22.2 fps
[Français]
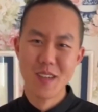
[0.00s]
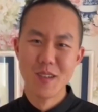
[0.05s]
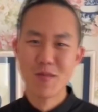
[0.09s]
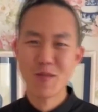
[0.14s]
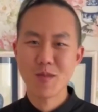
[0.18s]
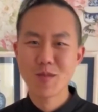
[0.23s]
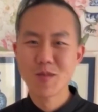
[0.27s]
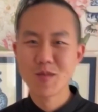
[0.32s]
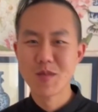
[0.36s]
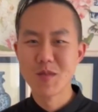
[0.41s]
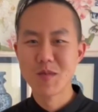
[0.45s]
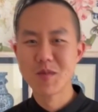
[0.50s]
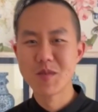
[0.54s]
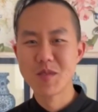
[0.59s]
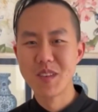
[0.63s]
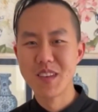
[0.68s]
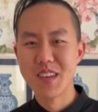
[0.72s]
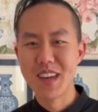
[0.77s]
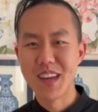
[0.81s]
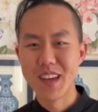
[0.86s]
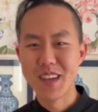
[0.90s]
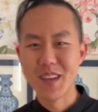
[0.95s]
Bonjour
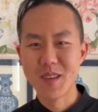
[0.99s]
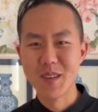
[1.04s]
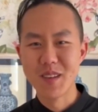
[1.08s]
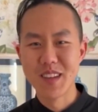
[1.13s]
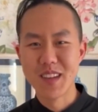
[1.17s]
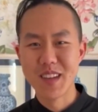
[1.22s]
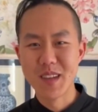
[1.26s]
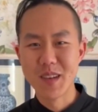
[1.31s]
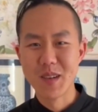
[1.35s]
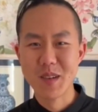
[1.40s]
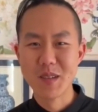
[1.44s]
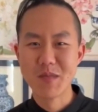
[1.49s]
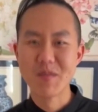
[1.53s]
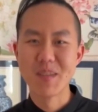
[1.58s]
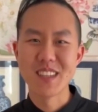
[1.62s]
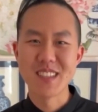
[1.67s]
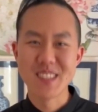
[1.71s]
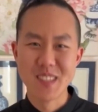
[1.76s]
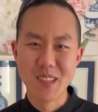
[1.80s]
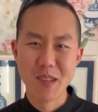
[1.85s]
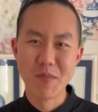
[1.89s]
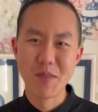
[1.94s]
Monsieur Icon
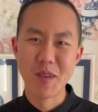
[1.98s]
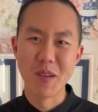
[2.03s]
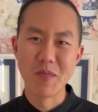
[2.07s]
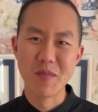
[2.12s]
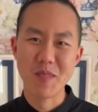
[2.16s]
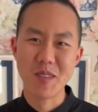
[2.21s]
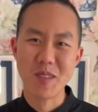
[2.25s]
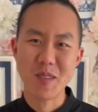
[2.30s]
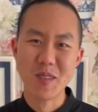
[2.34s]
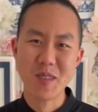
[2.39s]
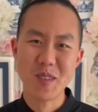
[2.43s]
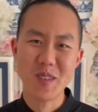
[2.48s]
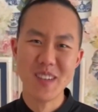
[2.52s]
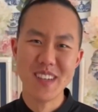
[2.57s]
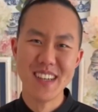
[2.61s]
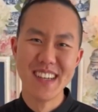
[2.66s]
merci d'être parmi nous.